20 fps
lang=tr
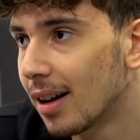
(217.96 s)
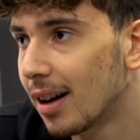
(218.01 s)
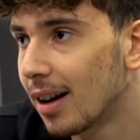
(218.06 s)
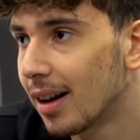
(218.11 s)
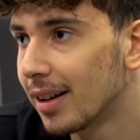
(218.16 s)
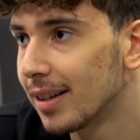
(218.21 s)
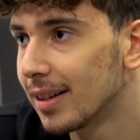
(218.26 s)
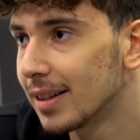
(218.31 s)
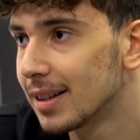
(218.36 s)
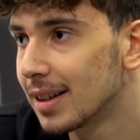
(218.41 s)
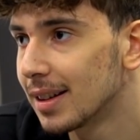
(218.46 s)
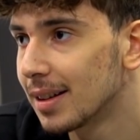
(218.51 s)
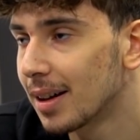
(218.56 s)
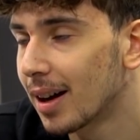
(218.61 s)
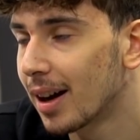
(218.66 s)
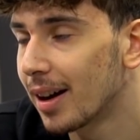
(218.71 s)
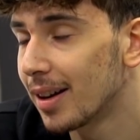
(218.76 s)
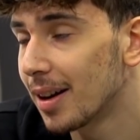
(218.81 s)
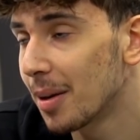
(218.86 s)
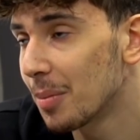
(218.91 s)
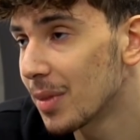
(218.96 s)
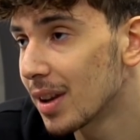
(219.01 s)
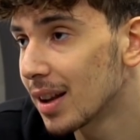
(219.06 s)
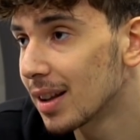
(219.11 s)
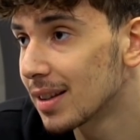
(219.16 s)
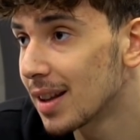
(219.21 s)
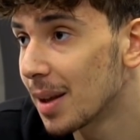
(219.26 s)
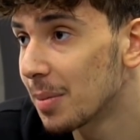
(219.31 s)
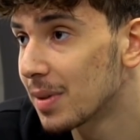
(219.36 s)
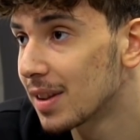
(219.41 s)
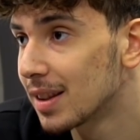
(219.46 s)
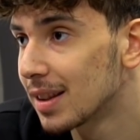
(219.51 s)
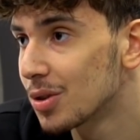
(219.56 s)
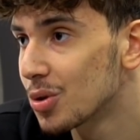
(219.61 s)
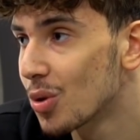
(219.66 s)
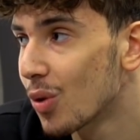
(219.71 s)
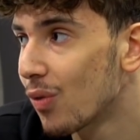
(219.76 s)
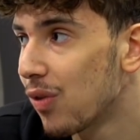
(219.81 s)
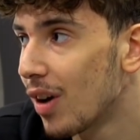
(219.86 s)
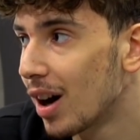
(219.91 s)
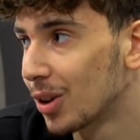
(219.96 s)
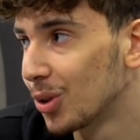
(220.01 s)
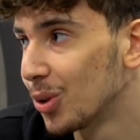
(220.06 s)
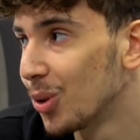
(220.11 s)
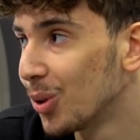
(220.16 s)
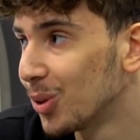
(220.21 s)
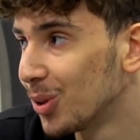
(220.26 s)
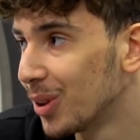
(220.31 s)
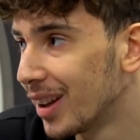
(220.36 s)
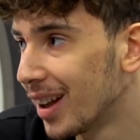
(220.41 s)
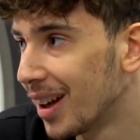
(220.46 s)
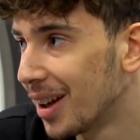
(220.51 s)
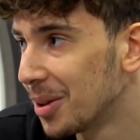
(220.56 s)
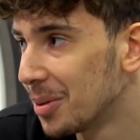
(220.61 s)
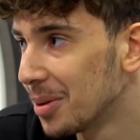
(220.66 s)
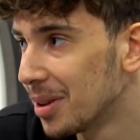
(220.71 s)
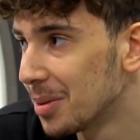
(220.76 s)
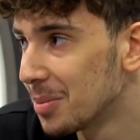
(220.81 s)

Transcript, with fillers: ailede ailemde tepkisi çok farklı oldu yani